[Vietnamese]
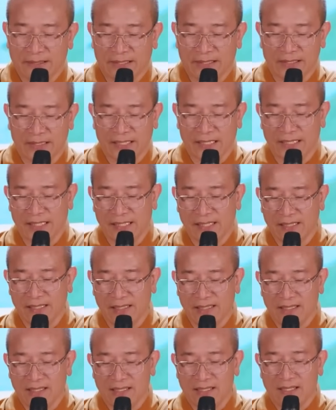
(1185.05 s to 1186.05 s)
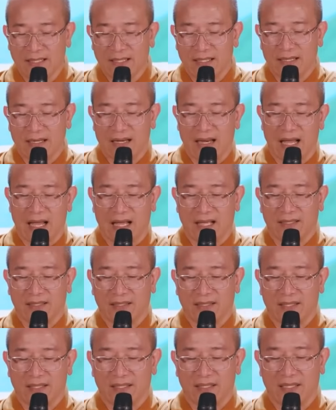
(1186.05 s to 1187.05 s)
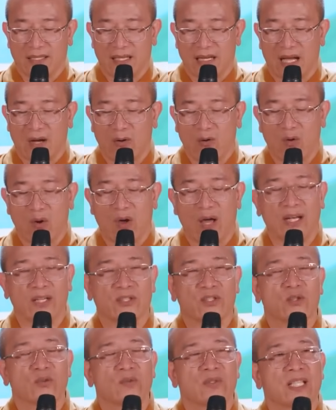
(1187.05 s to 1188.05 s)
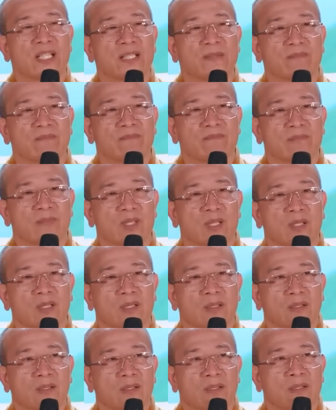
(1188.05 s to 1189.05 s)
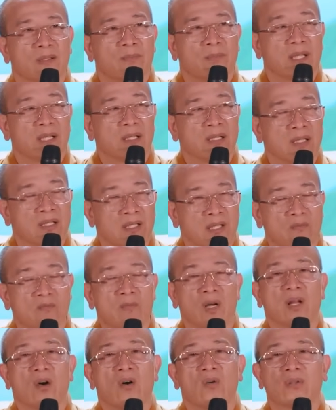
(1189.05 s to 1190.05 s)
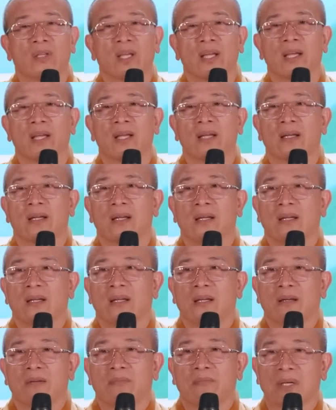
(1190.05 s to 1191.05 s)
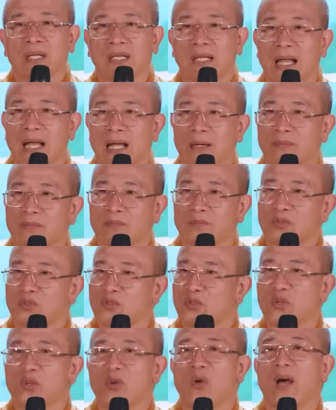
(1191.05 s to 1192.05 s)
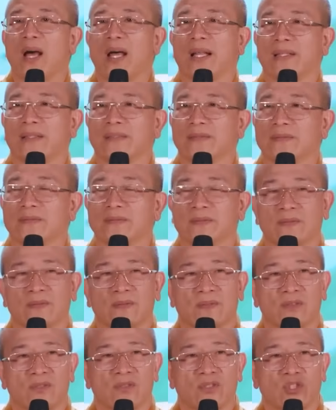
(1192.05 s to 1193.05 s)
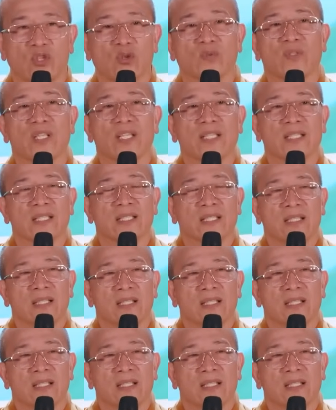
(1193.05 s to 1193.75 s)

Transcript: Thứ tư là não loạn chúng sinh. Mình sống ở đâu cũng thế, mình làm rối loạn chúng sinh.